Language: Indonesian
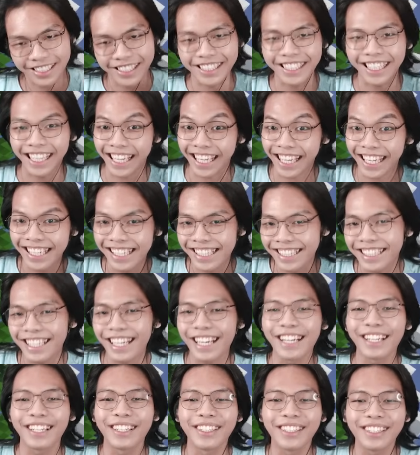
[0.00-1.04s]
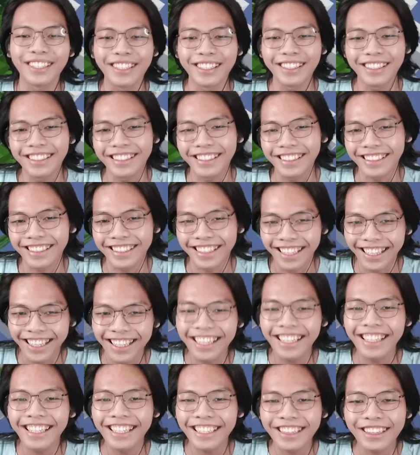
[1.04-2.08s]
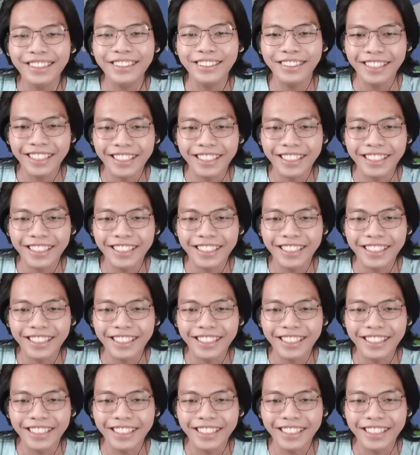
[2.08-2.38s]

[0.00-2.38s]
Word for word: skinnya loh. Ya itu